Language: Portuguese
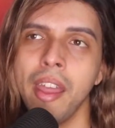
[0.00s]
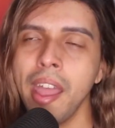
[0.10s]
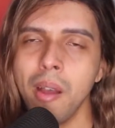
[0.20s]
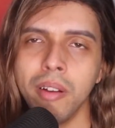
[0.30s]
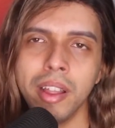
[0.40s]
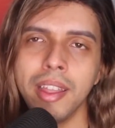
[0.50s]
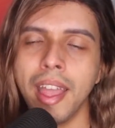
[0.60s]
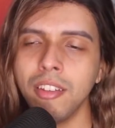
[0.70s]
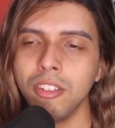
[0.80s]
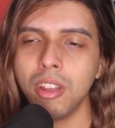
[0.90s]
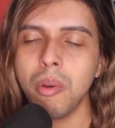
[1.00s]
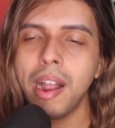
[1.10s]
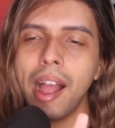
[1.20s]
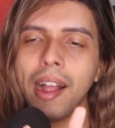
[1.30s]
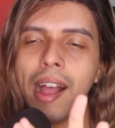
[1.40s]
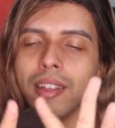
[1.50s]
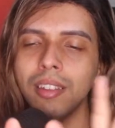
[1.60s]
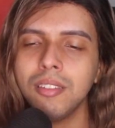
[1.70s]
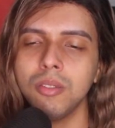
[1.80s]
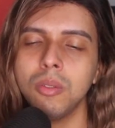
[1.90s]
É o que, que é, gente? É uma
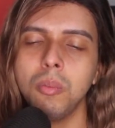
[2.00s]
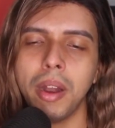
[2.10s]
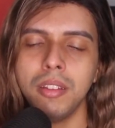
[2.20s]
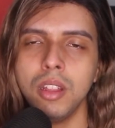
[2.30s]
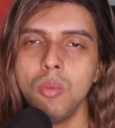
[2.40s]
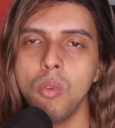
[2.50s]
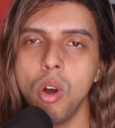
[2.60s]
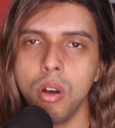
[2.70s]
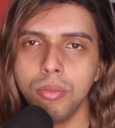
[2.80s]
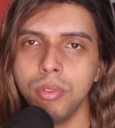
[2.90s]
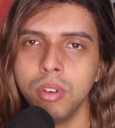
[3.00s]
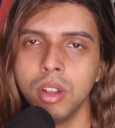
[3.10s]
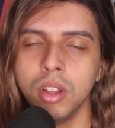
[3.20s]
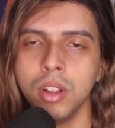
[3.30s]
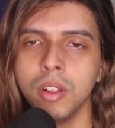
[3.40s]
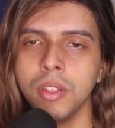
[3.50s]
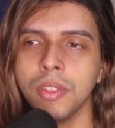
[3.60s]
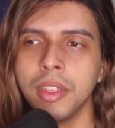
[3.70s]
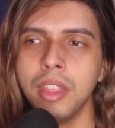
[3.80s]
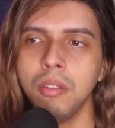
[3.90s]
carcaça parecendo um ovo
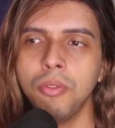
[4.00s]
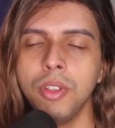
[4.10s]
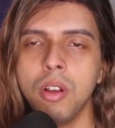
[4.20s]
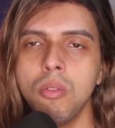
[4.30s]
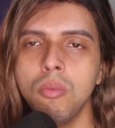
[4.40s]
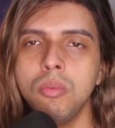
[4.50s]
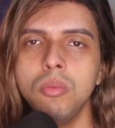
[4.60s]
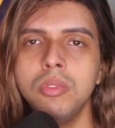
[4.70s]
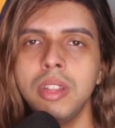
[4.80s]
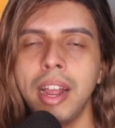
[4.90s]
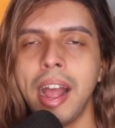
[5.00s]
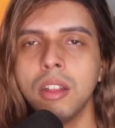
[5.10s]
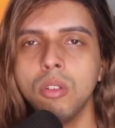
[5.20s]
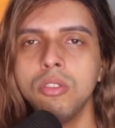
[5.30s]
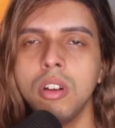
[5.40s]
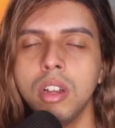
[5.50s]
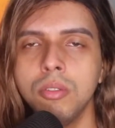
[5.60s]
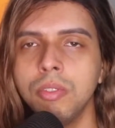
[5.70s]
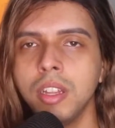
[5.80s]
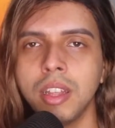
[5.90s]
que fica um, um secador jogando
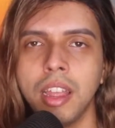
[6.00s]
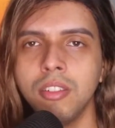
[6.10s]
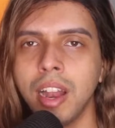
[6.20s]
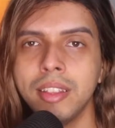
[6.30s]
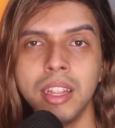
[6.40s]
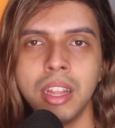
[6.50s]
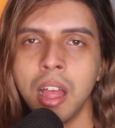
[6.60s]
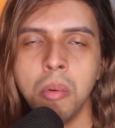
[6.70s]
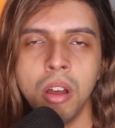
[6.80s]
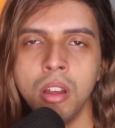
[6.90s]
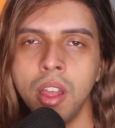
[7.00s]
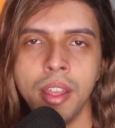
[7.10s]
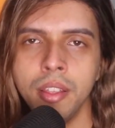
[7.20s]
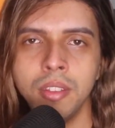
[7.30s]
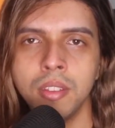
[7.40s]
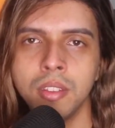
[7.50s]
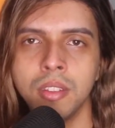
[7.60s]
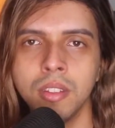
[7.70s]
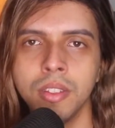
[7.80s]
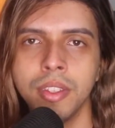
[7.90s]
vento quente lá dentro. Acabou, é isso.
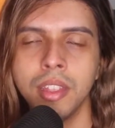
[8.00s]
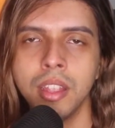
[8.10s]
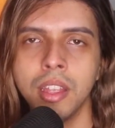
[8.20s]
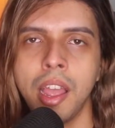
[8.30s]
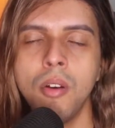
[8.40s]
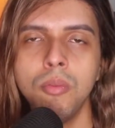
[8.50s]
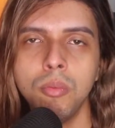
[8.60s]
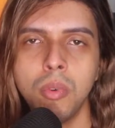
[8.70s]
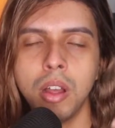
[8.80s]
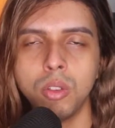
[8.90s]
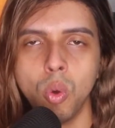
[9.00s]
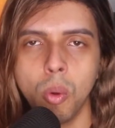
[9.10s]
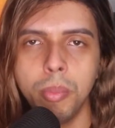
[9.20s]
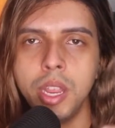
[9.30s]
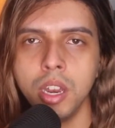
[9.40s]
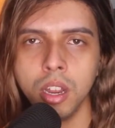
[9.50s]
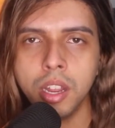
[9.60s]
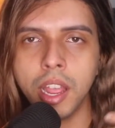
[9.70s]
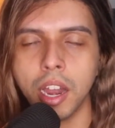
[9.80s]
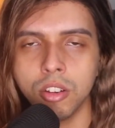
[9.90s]
É um, uma turbina
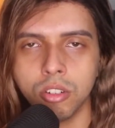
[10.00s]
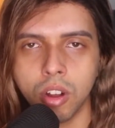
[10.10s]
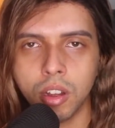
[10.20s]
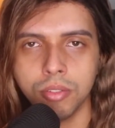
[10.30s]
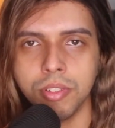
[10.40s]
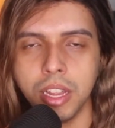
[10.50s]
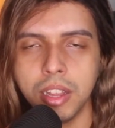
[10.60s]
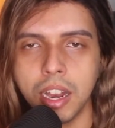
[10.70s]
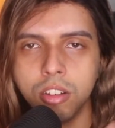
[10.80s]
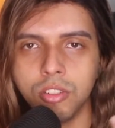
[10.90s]
que ela joga vento, ela